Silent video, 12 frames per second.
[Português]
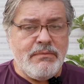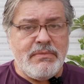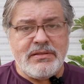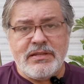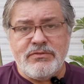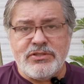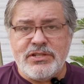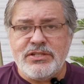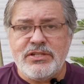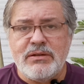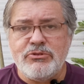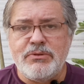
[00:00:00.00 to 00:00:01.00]
mas que vocês
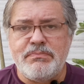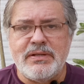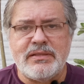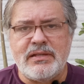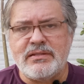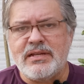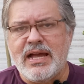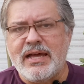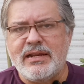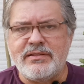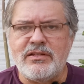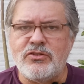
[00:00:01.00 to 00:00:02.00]
chamam de plantas
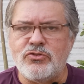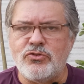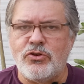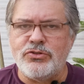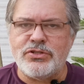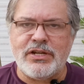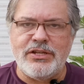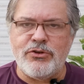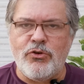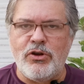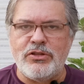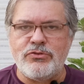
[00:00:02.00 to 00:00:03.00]
raras, exóticas, de
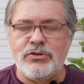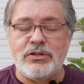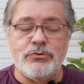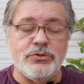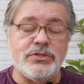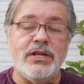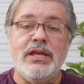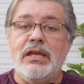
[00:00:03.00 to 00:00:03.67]
colecionadores.